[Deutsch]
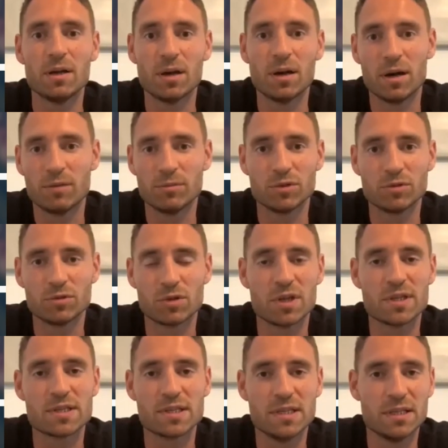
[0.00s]
Ähm, und da
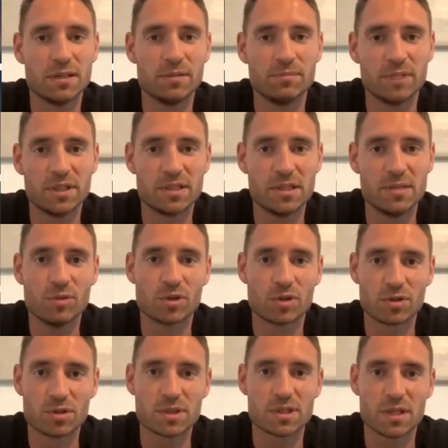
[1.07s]
ist hier mit Timo
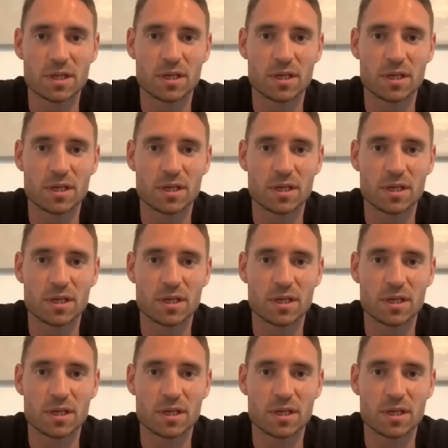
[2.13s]
Rost